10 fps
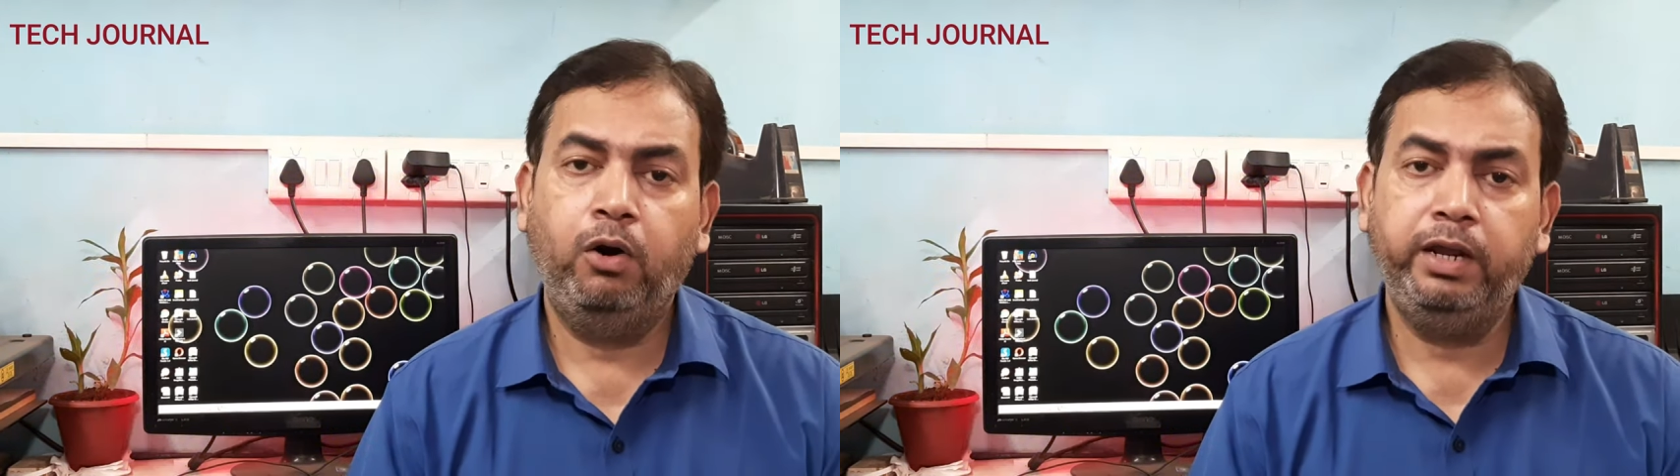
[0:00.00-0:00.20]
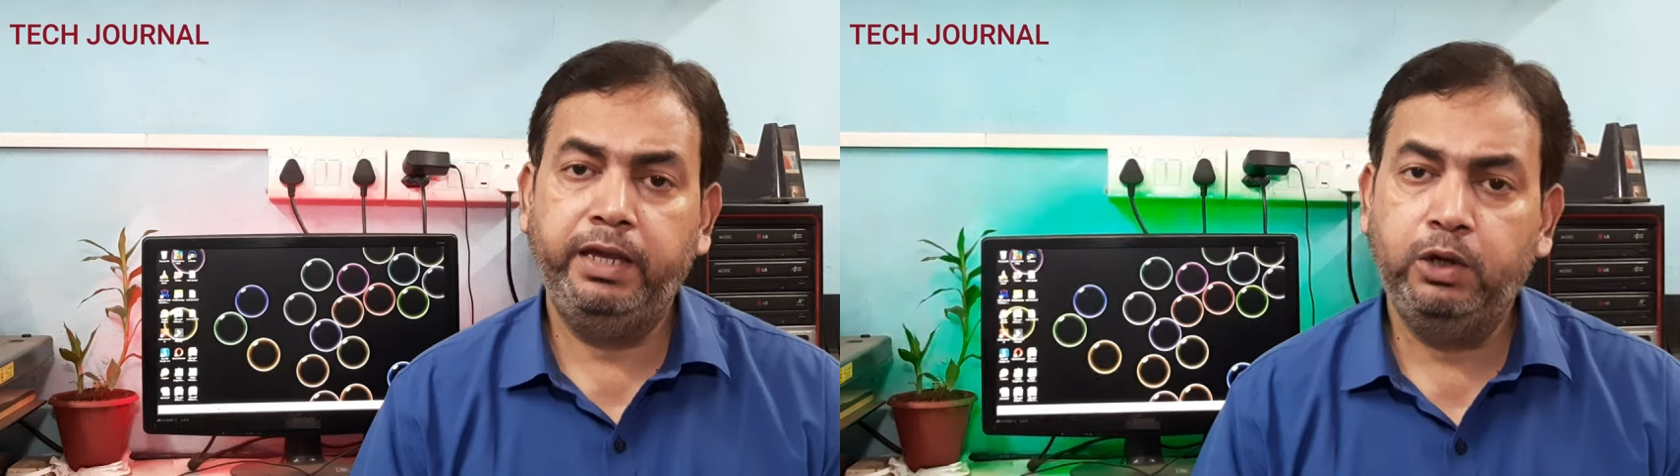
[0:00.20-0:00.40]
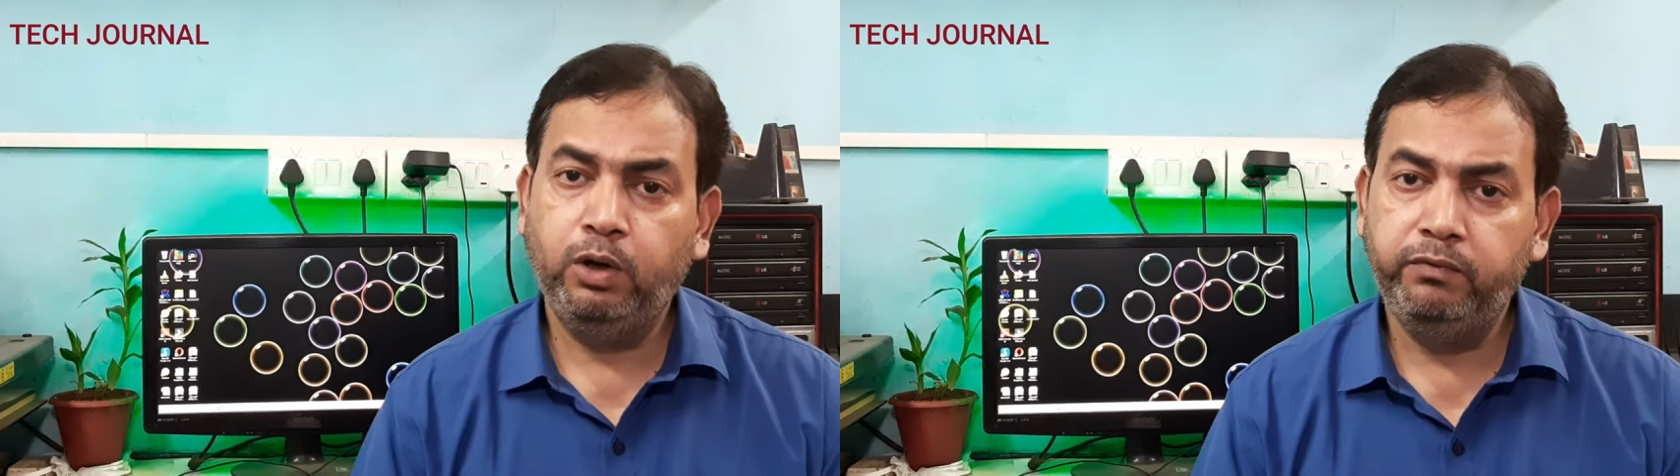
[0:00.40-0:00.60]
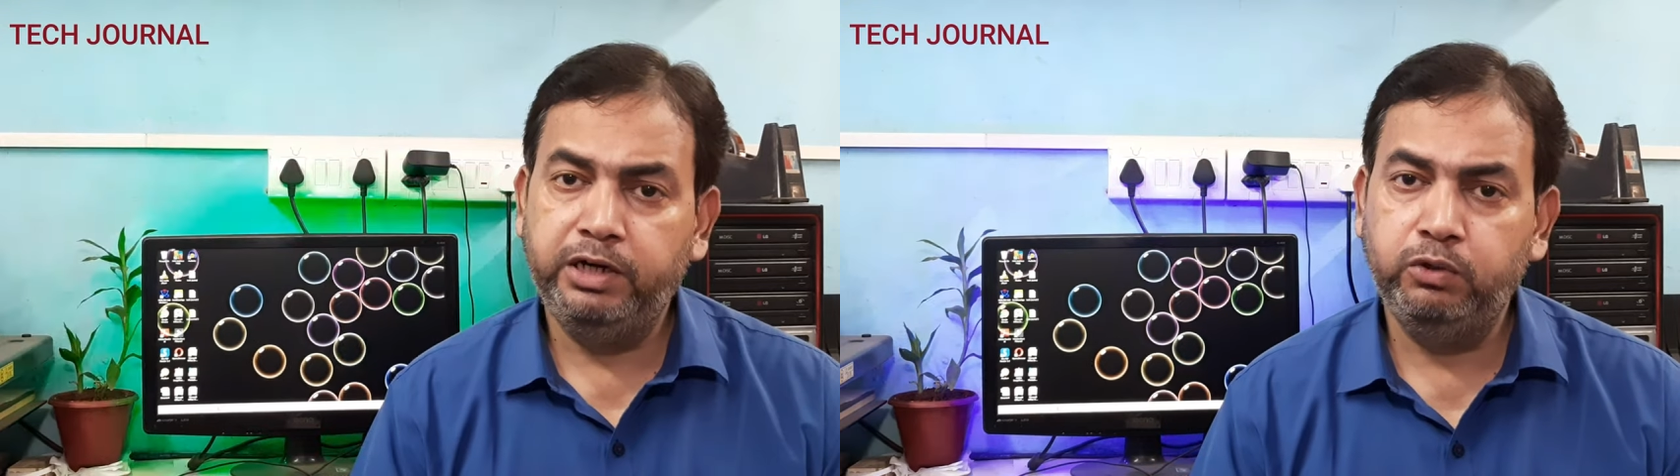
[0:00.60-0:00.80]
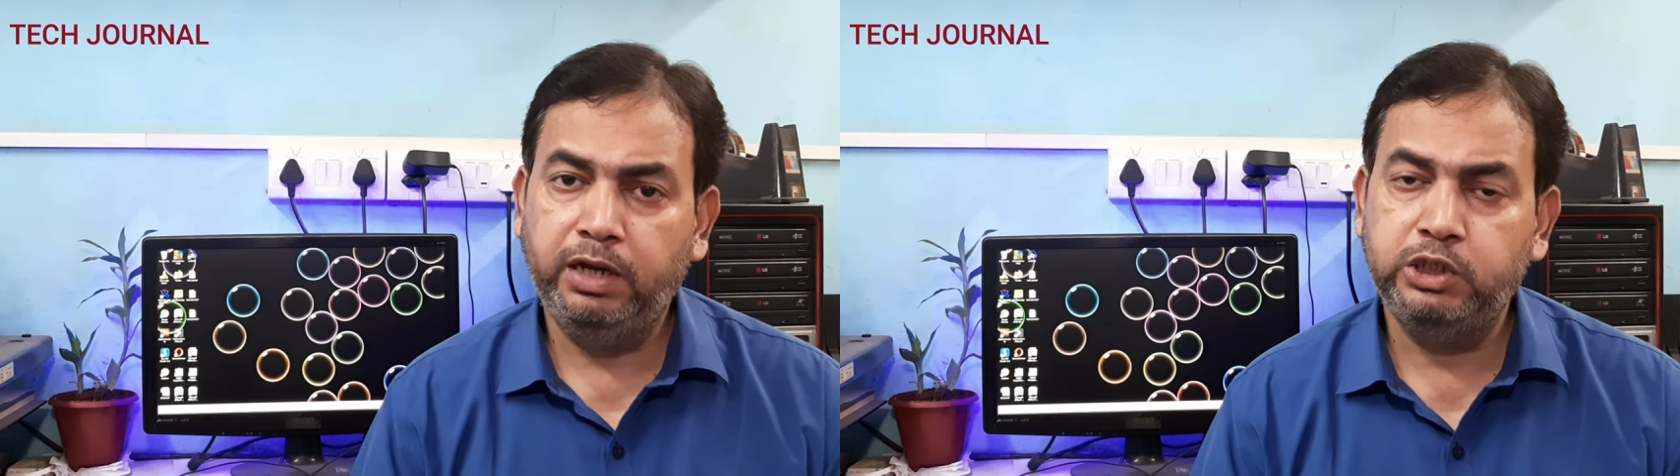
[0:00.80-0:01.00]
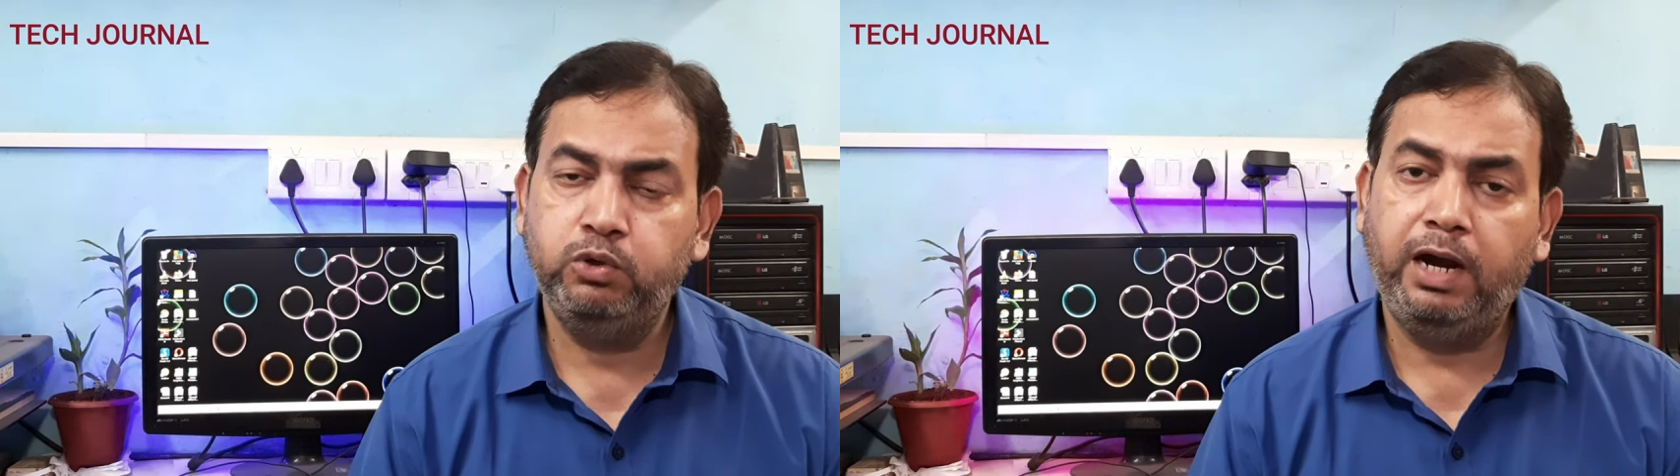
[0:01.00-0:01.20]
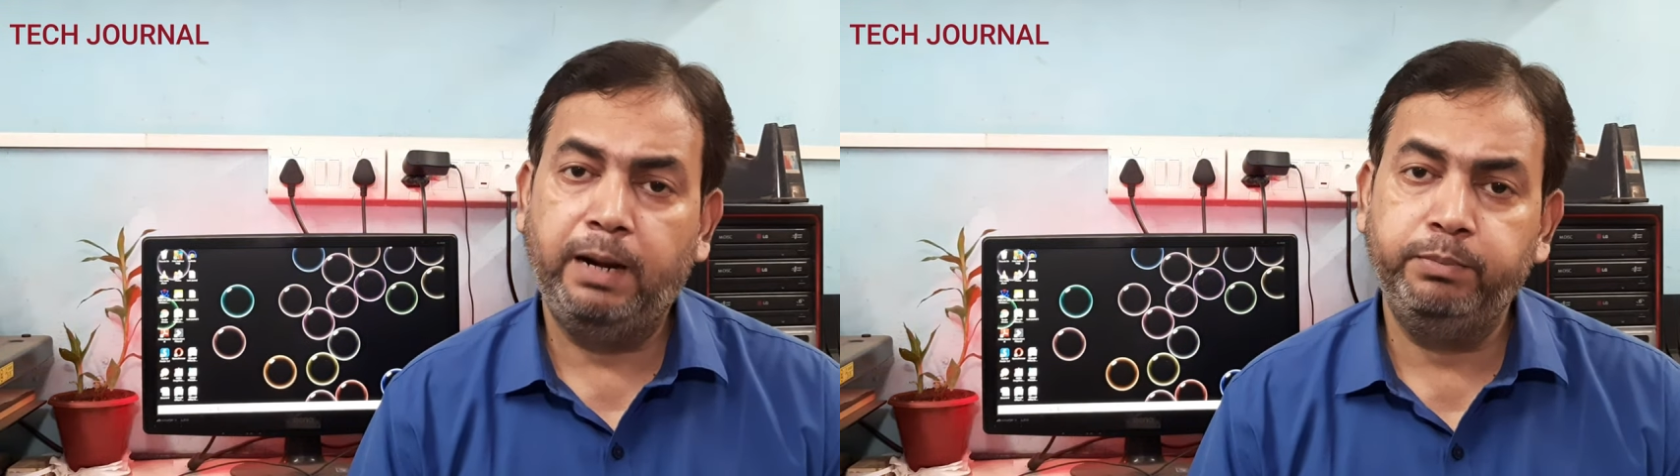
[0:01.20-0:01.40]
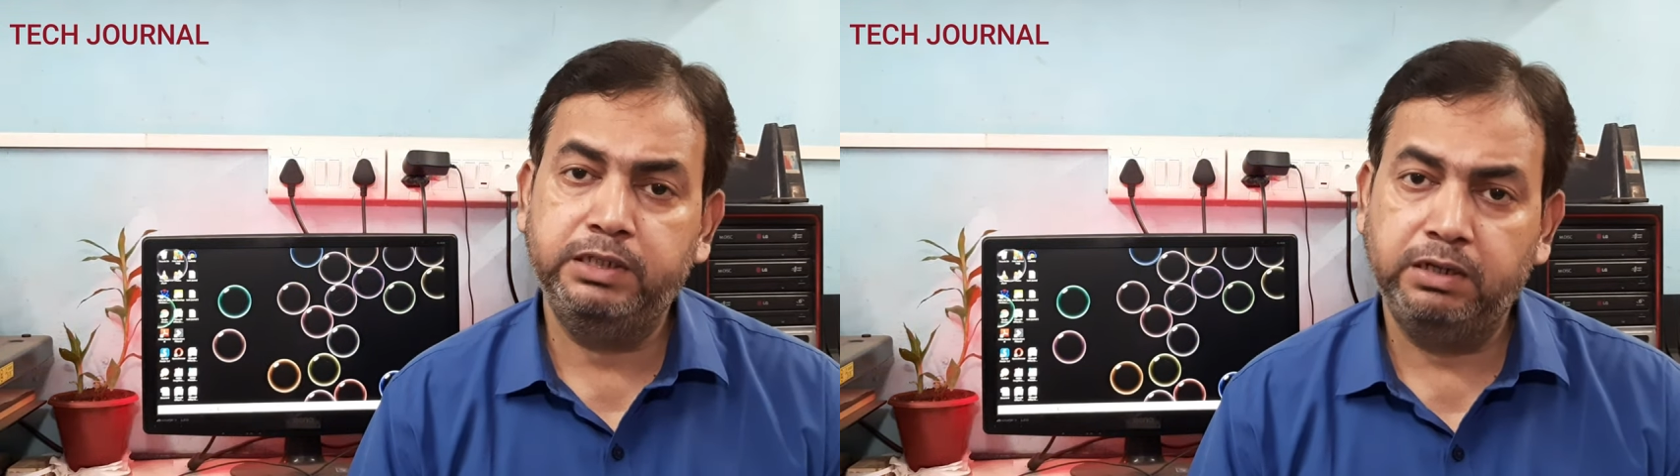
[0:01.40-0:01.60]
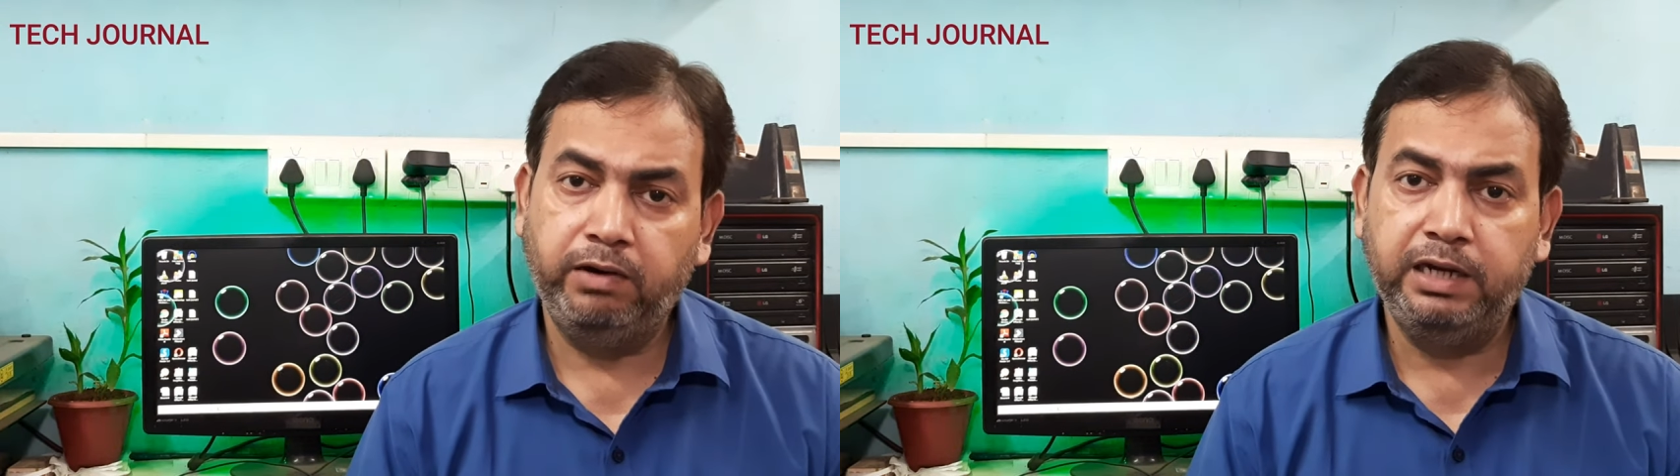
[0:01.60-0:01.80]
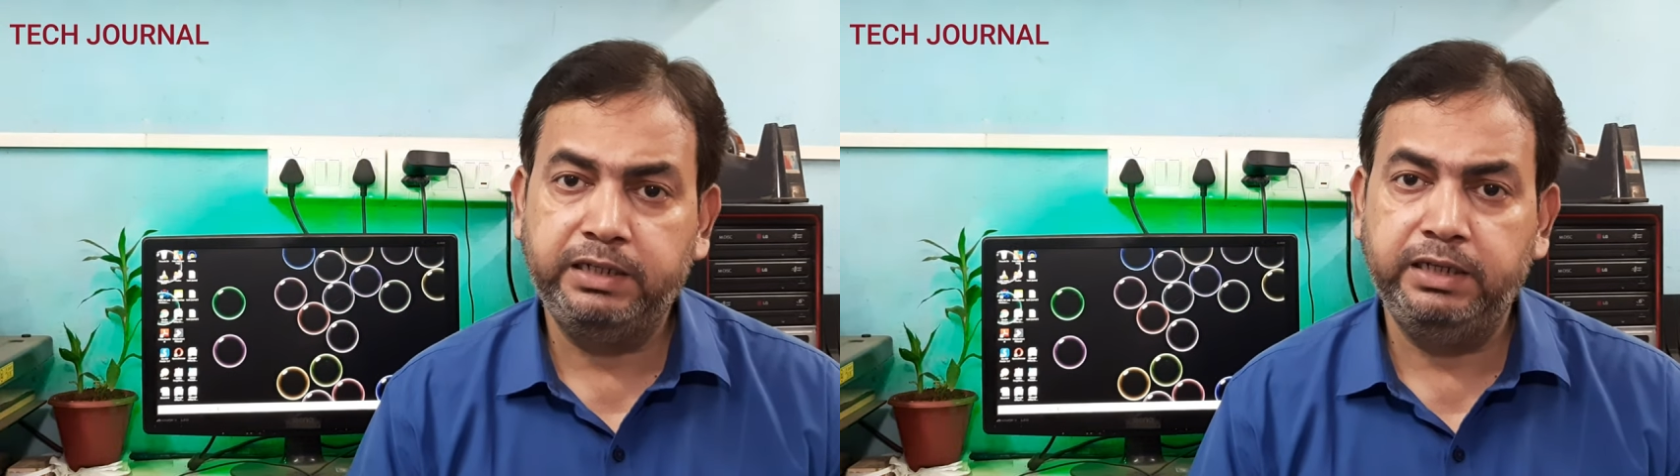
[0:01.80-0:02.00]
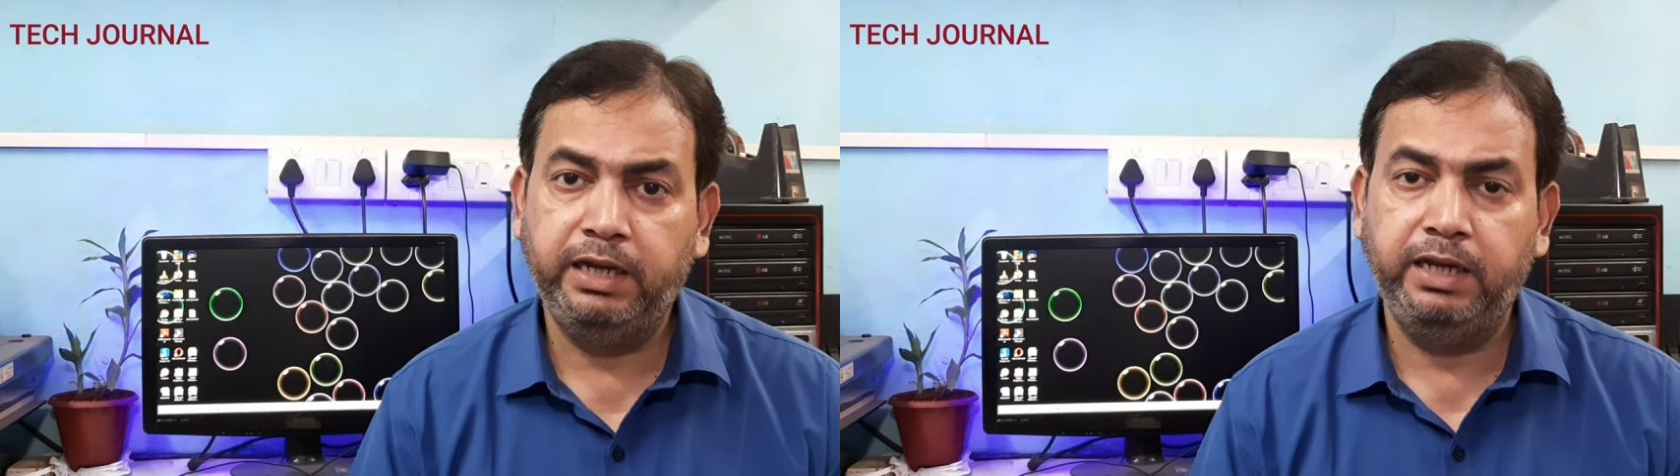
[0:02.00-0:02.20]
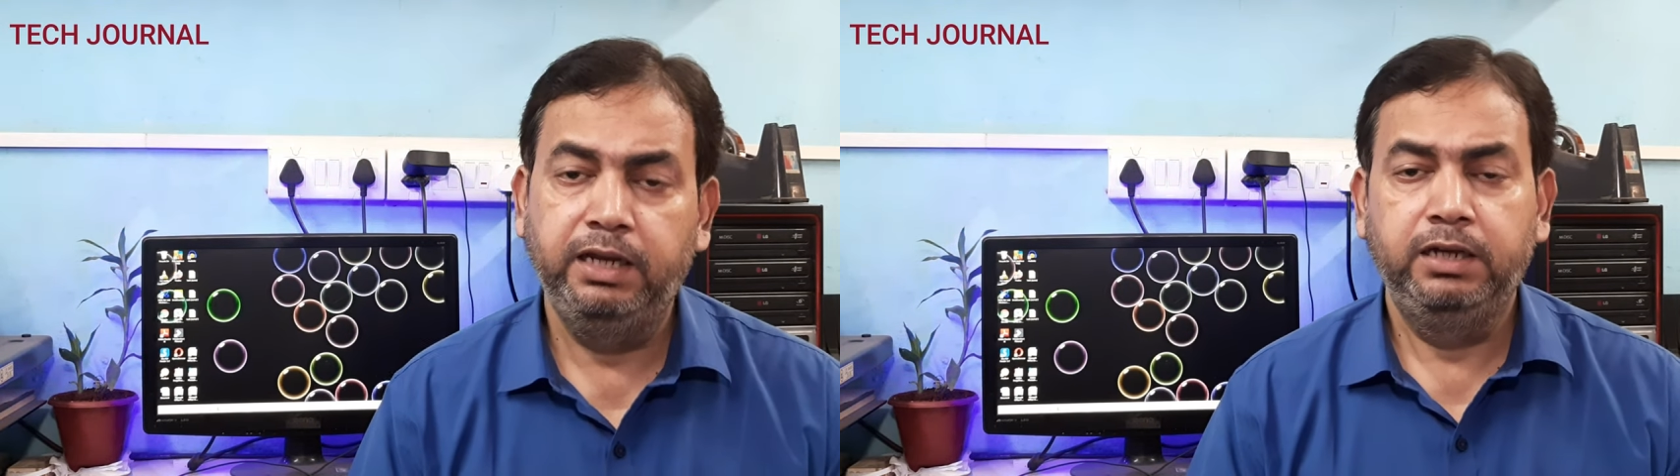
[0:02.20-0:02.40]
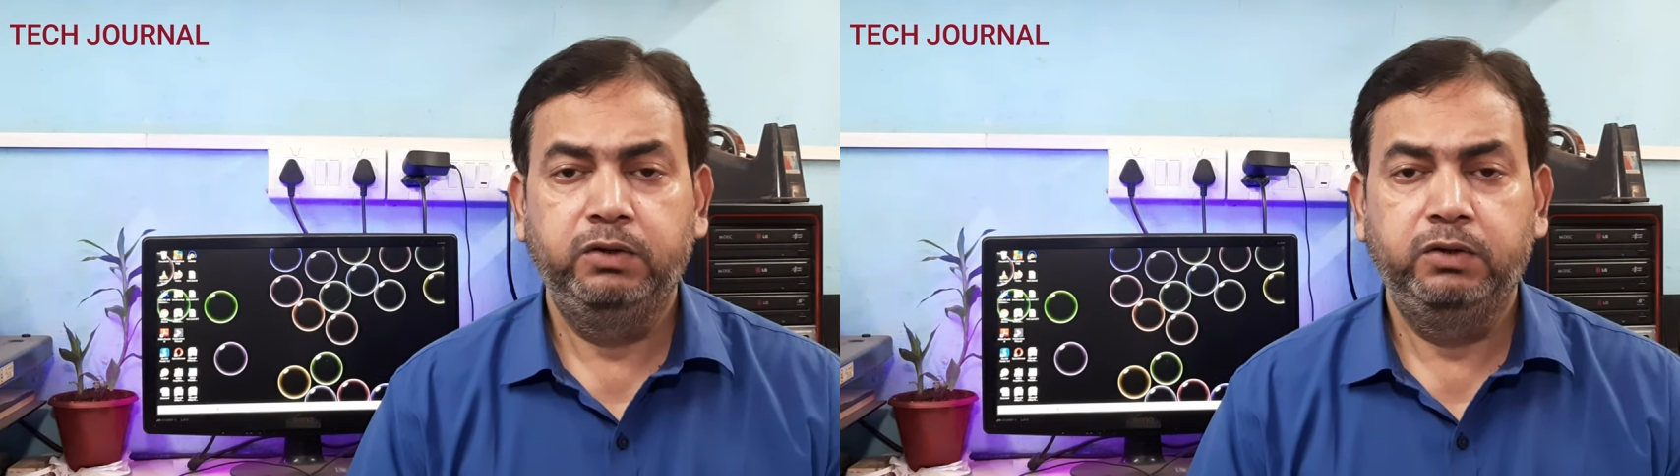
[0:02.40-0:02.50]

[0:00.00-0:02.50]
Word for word: और एक और वीडियो है जो आपने सवाल किए हैं